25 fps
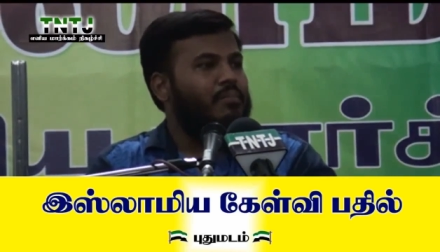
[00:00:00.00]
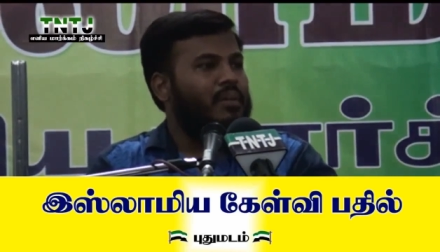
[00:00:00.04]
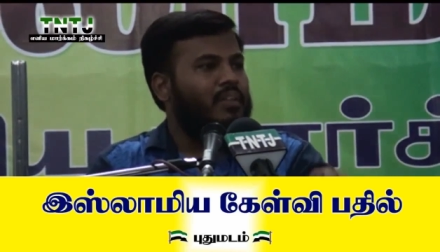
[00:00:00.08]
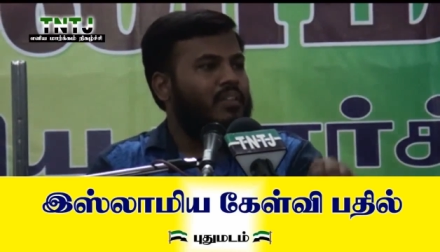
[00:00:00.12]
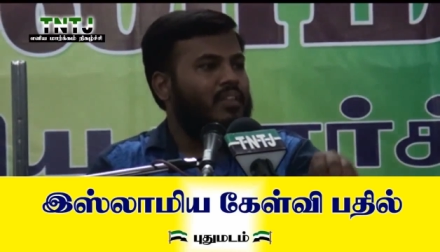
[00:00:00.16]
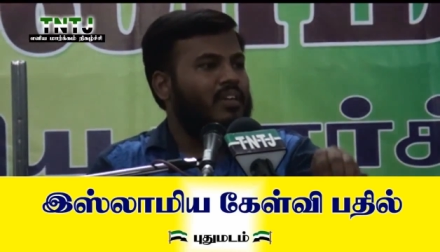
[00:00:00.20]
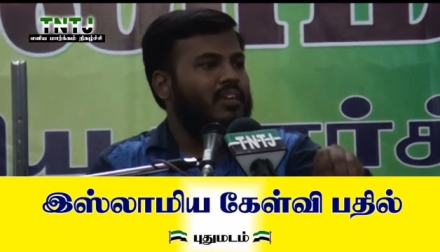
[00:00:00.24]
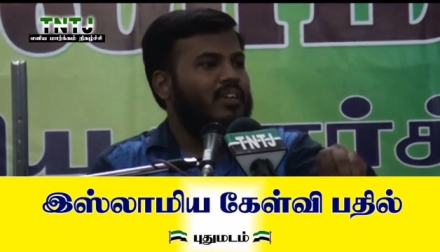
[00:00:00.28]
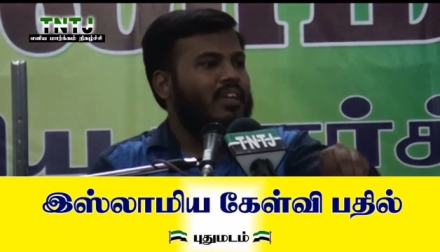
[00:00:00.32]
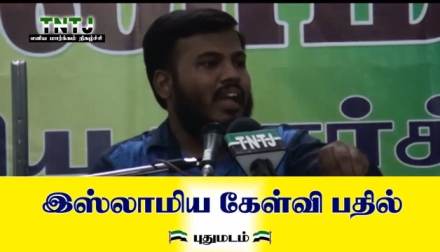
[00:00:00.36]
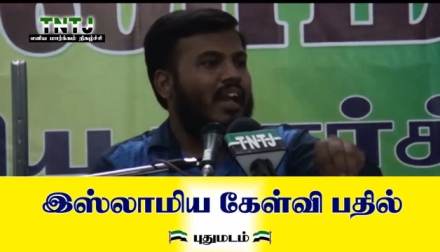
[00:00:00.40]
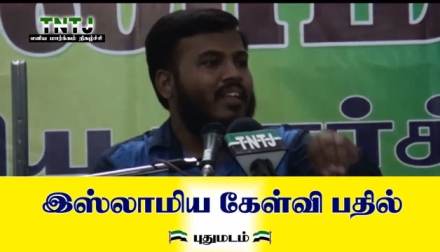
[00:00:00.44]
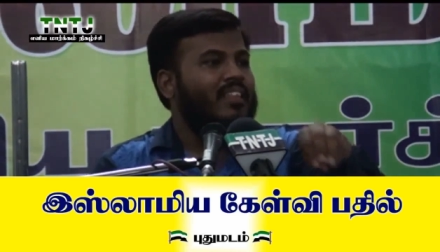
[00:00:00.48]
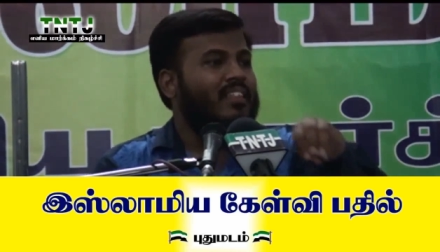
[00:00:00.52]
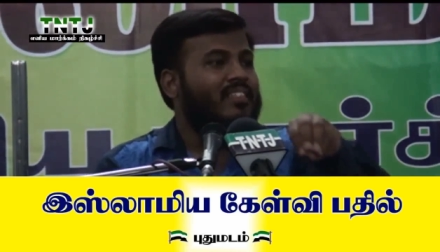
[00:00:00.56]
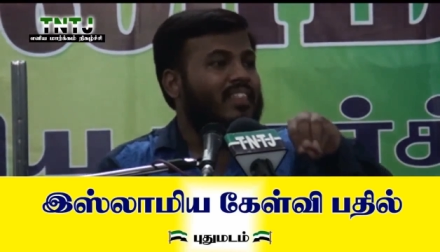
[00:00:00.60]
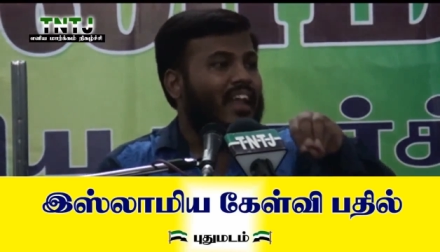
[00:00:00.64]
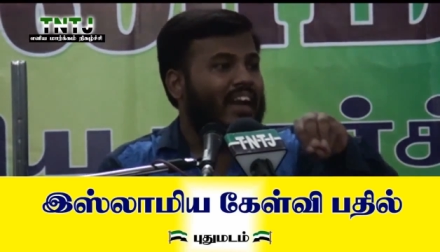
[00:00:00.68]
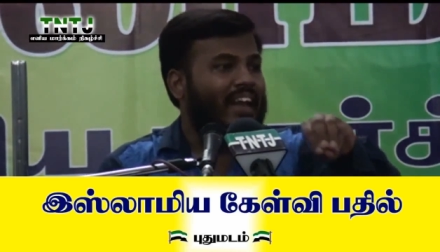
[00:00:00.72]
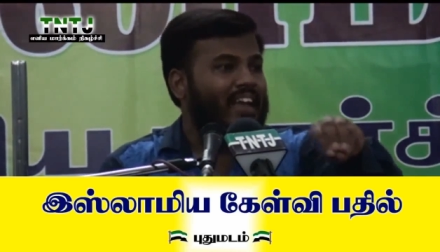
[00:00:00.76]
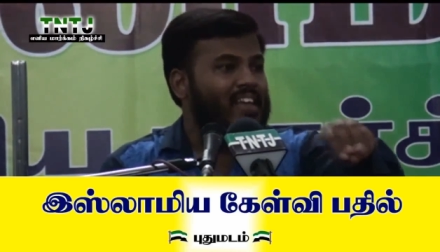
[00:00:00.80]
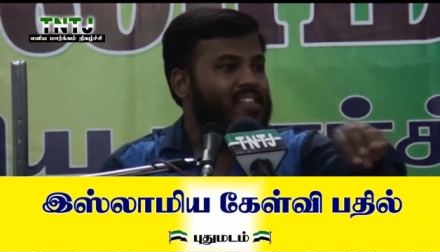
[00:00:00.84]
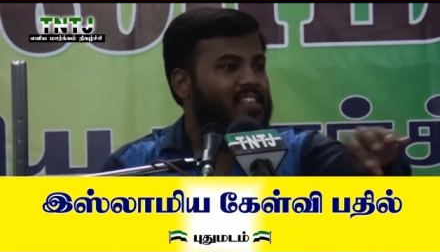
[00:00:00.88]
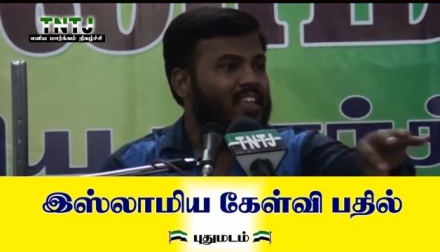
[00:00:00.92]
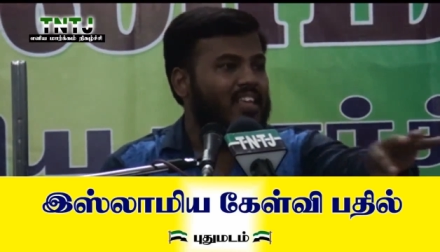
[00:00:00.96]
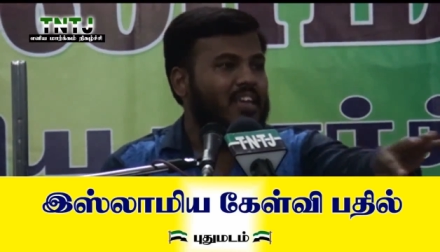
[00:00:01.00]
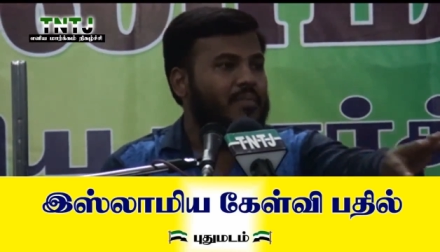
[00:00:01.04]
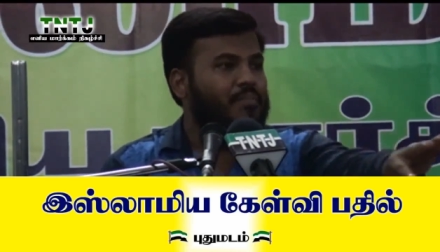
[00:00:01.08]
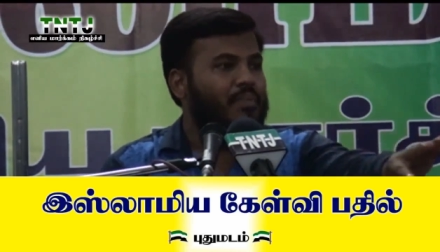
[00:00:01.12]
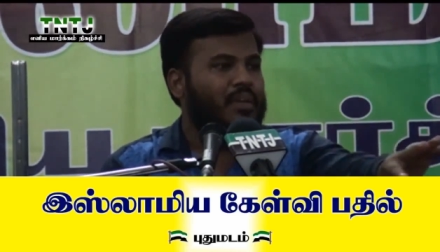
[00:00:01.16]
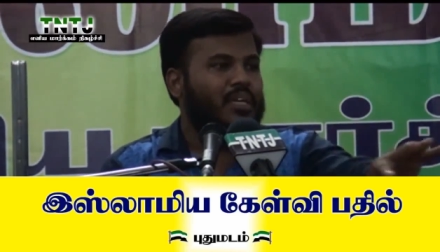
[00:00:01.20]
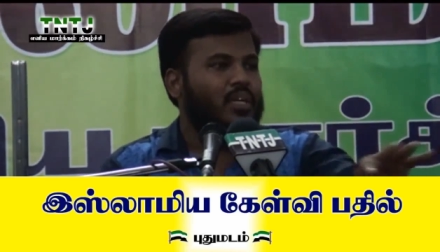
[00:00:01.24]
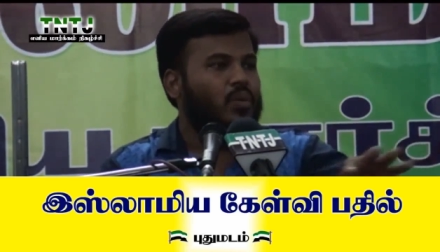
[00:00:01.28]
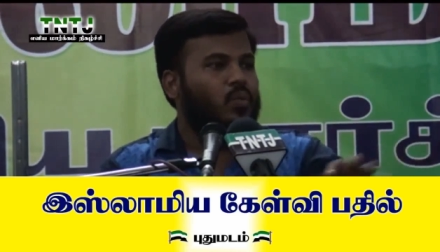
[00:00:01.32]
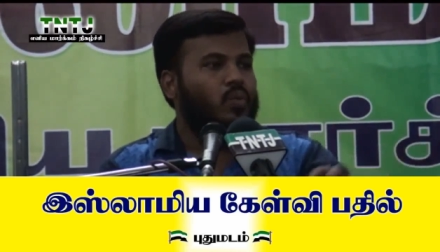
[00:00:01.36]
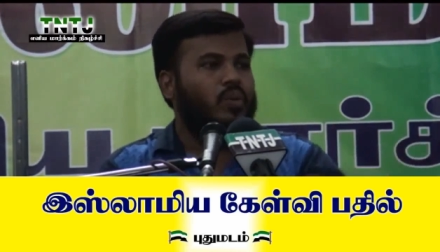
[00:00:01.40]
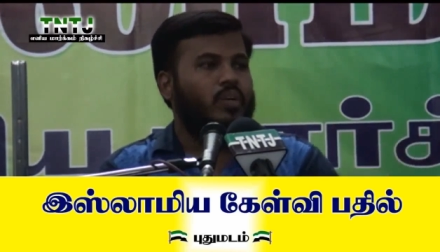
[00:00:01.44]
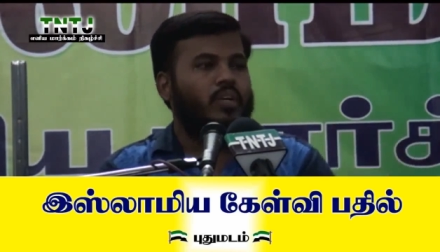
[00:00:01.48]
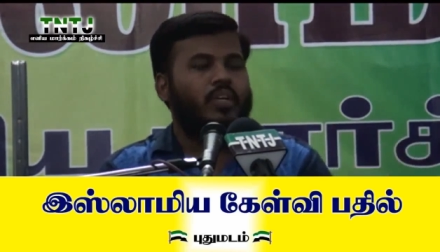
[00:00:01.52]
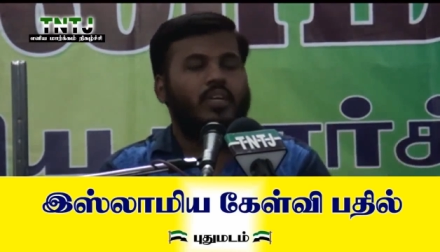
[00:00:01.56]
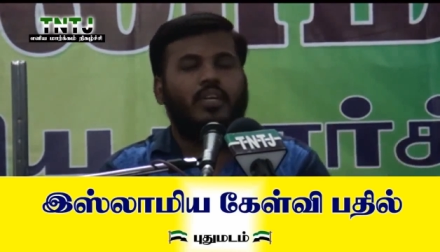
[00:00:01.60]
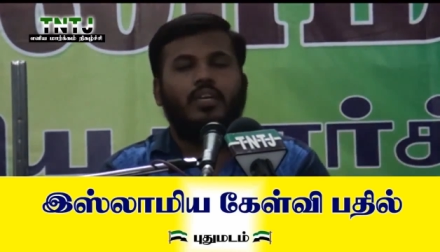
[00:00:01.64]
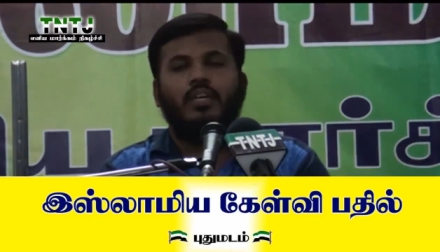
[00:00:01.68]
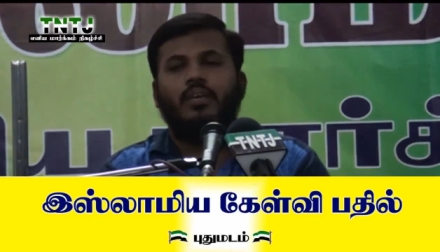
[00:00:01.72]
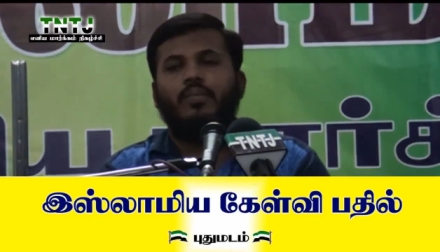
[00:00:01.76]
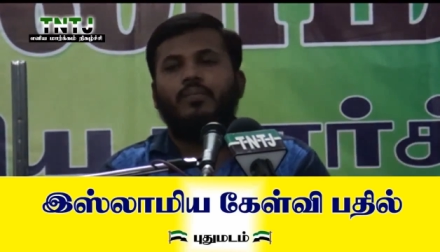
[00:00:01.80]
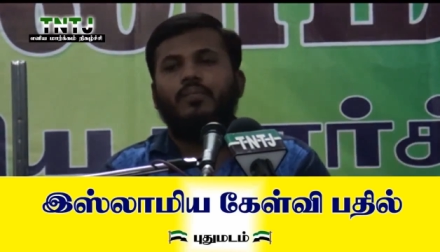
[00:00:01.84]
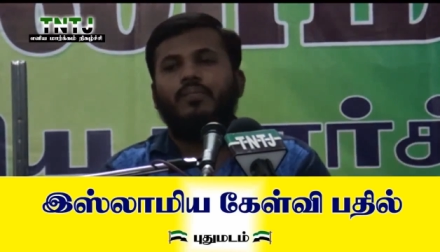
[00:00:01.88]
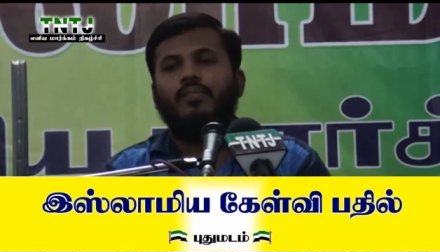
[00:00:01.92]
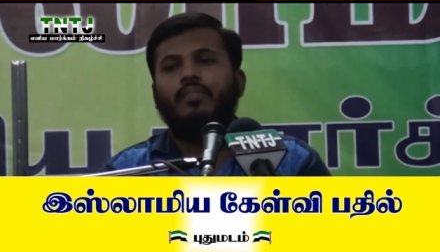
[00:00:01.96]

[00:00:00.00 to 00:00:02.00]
என்பது அது தடை செய்யப்பட்ட ஒண்ணு